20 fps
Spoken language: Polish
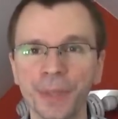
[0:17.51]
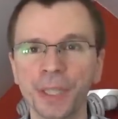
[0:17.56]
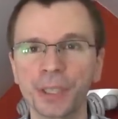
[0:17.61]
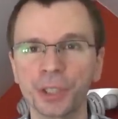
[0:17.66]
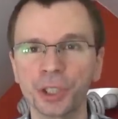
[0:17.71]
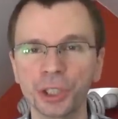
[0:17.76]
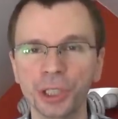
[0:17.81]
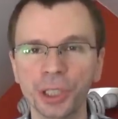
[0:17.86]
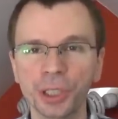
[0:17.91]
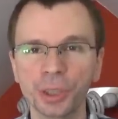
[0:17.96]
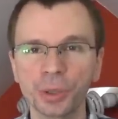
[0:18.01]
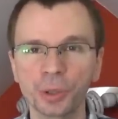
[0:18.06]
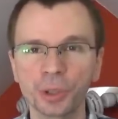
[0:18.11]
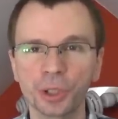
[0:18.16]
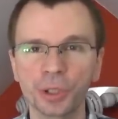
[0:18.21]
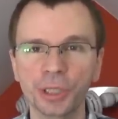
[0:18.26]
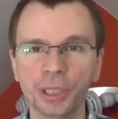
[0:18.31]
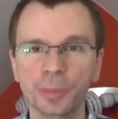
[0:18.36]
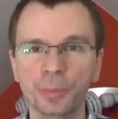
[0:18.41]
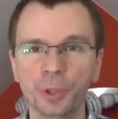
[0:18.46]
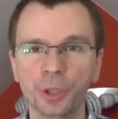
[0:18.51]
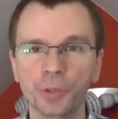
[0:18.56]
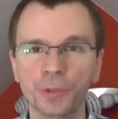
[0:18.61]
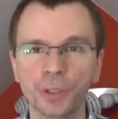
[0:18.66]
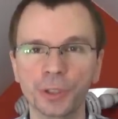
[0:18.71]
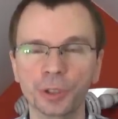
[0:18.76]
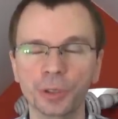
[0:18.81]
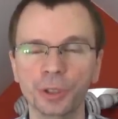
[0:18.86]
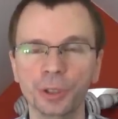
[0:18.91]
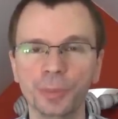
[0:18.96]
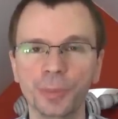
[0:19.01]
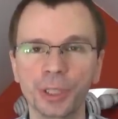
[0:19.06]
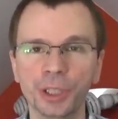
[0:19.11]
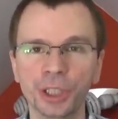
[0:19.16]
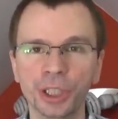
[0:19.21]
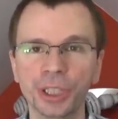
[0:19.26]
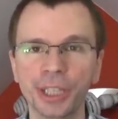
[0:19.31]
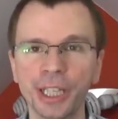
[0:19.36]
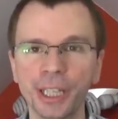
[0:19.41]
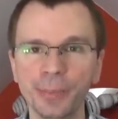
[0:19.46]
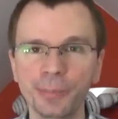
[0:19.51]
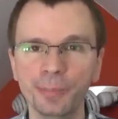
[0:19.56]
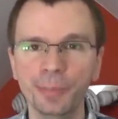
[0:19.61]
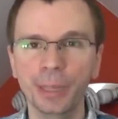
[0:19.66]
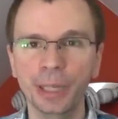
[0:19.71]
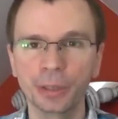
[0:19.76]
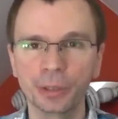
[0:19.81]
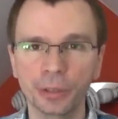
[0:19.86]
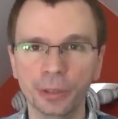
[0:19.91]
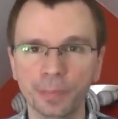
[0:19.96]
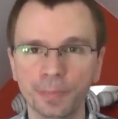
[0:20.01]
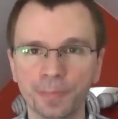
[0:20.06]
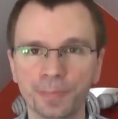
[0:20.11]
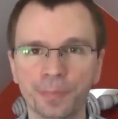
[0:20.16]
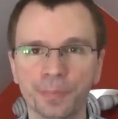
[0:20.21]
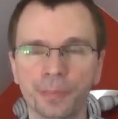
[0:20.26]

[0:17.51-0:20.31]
Dzisiejszy odcinek poświęcony będzie gamepadom.